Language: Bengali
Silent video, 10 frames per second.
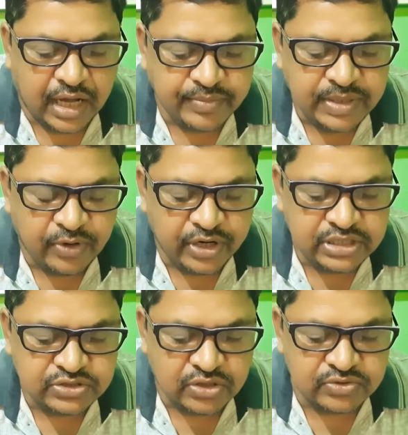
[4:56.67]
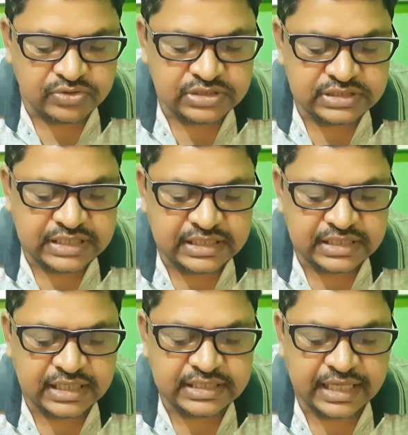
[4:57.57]
আমিবয়েড চলন
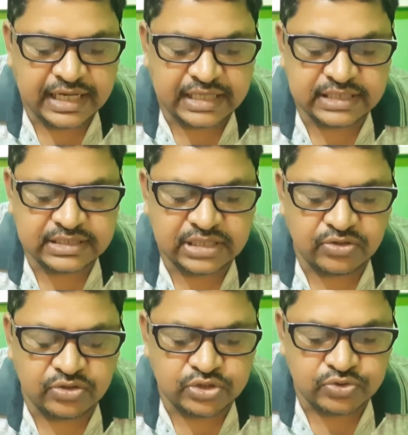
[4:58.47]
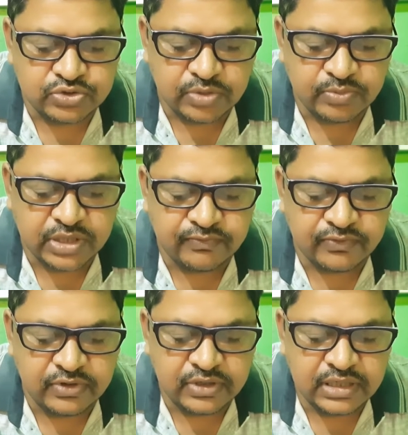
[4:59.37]
যেটিতে দেখা যায় তা হল সূর্যমুখী
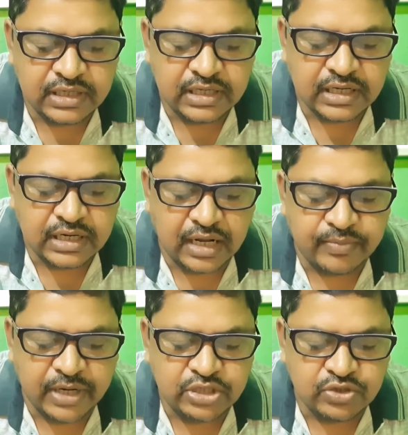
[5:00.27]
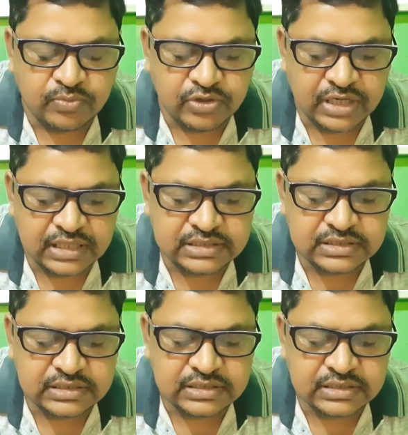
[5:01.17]
ফুল ক্লামাইডোমোনাস